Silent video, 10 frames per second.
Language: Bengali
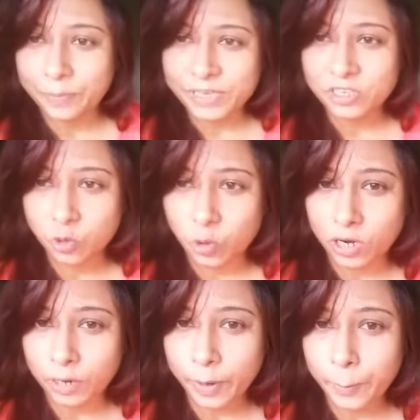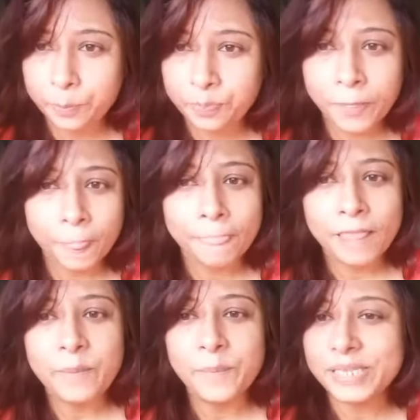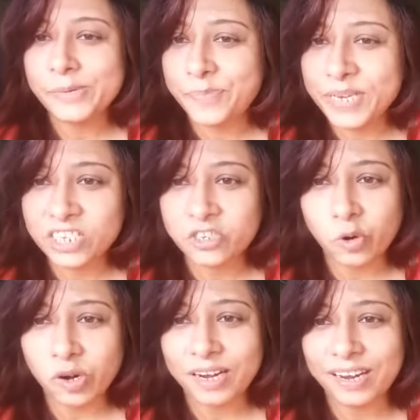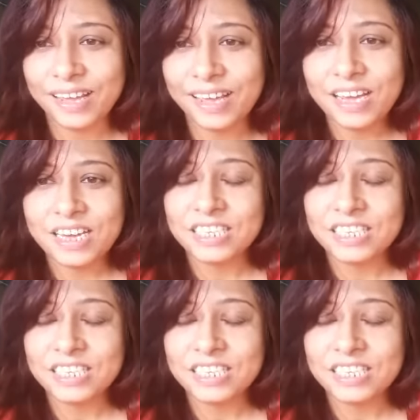পাতা পেস্ট করে নেবে নিম পাতা পেস্ট করে নিয়ে